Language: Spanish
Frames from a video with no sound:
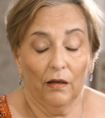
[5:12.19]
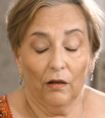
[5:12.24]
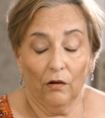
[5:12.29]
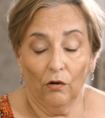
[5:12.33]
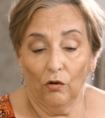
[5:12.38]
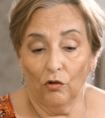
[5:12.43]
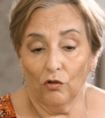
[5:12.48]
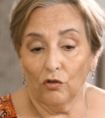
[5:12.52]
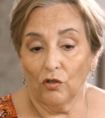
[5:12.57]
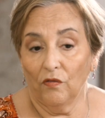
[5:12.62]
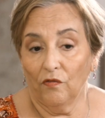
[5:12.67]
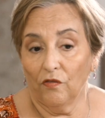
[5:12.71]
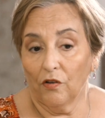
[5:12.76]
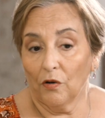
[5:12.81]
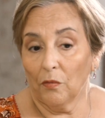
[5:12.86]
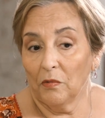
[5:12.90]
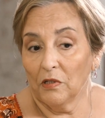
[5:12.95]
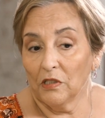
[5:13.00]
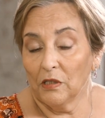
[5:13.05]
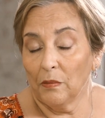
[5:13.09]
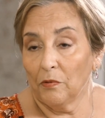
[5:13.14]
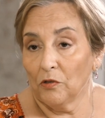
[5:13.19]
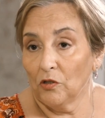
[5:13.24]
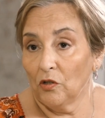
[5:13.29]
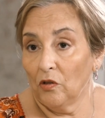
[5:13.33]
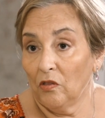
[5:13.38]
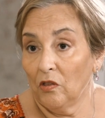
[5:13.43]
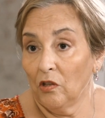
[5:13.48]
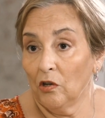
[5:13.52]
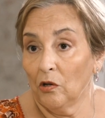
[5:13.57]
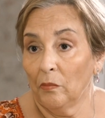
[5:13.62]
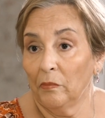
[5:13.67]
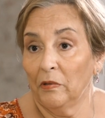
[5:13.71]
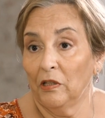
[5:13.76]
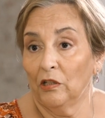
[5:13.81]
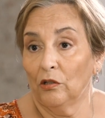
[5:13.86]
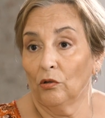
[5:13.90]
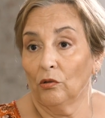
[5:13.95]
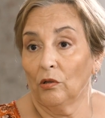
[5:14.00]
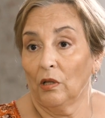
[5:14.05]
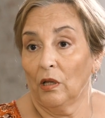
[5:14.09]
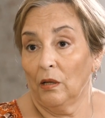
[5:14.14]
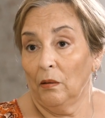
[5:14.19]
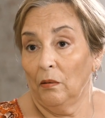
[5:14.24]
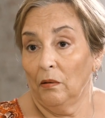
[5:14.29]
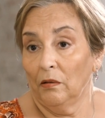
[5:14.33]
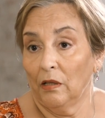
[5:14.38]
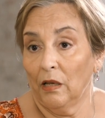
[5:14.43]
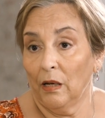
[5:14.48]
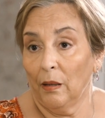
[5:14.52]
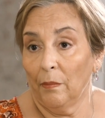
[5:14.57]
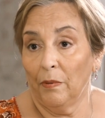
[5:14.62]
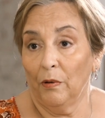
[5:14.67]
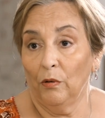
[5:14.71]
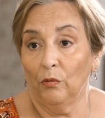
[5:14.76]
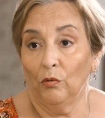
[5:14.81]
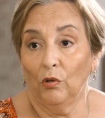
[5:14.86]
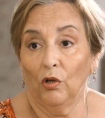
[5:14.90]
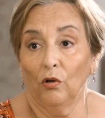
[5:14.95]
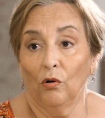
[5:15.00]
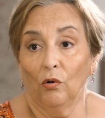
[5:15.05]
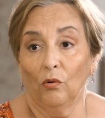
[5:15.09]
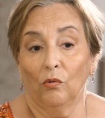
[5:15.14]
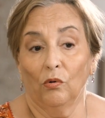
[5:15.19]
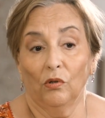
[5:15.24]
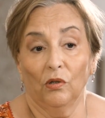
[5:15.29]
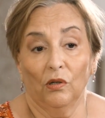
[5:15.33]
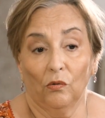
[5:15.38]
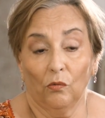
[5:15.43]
con los informes de posicionamiento terapéutico